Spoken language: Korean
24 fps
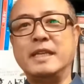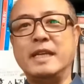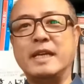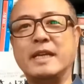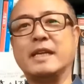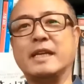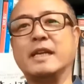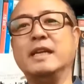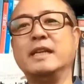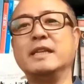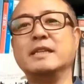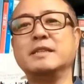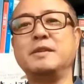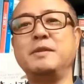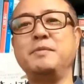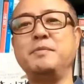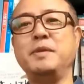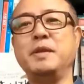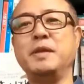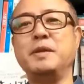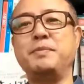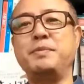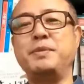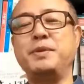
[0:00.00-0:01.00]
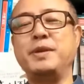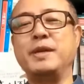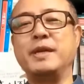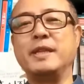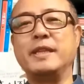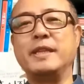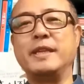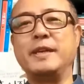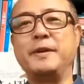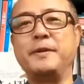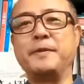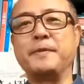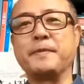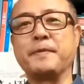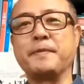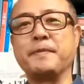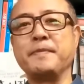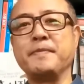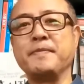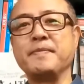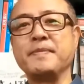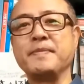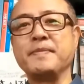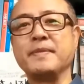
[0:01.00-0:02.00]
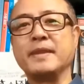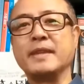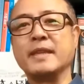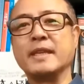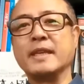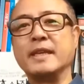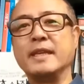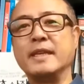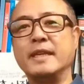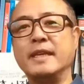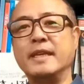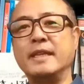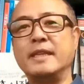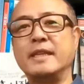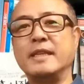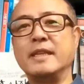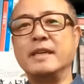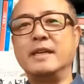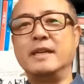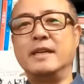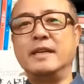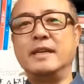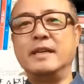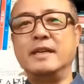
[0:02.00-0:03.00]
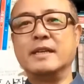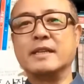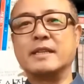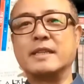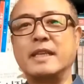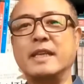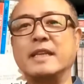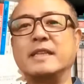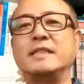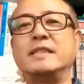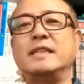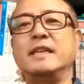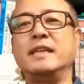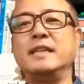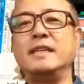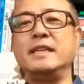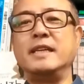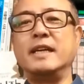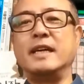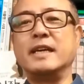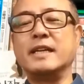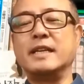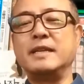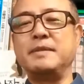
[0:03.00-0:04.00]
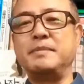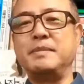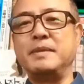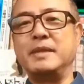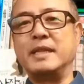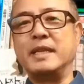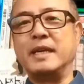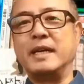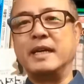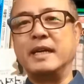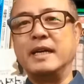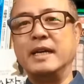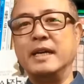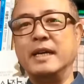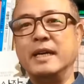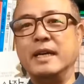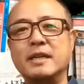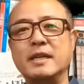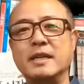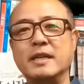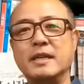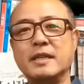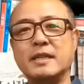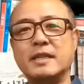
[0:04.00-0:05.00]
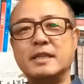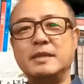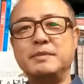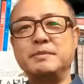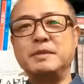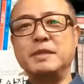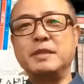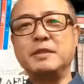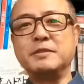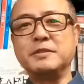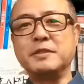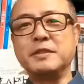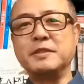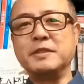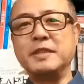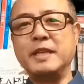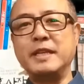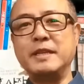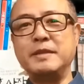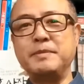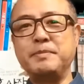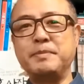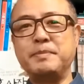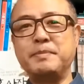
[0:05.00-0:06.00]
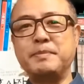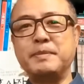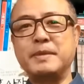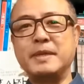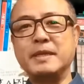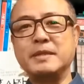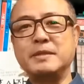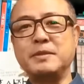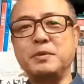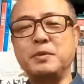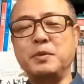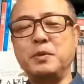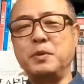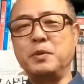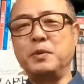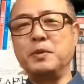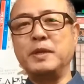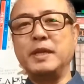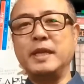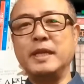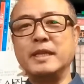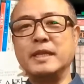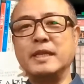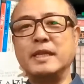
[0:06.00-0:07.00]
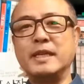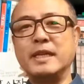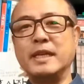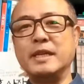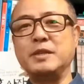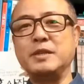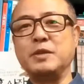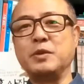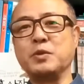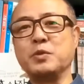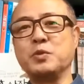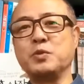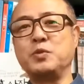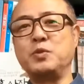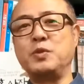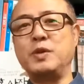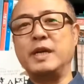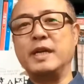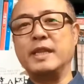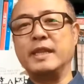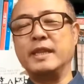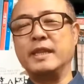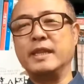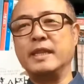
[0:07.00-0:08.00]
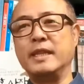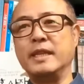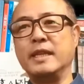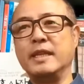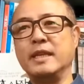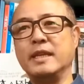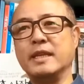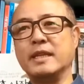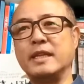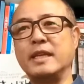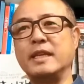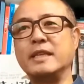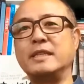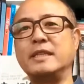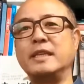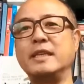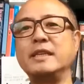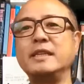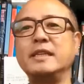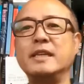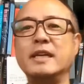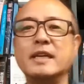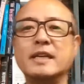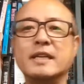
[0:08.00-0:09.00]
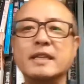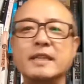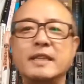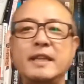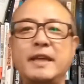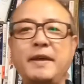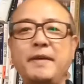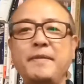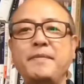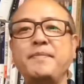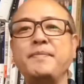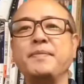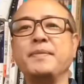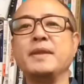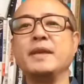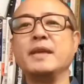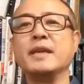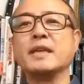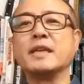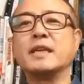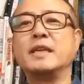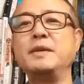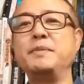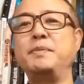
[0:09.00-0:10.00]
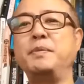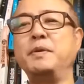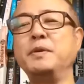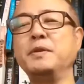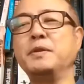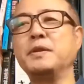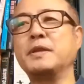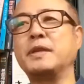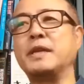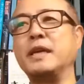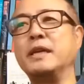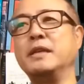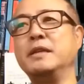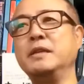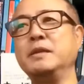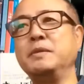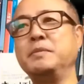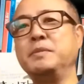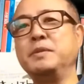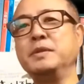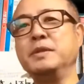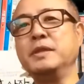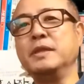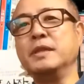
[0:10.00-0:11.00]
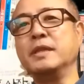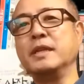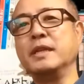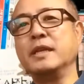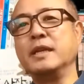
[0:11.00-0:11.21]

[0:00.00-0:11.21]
약간의 설명이 필요한데요. 이게 어, 대체 이학입니다. 어, 김세연 선생님께서 오랜 기간 연구한 대체 이학인데 기본 개념은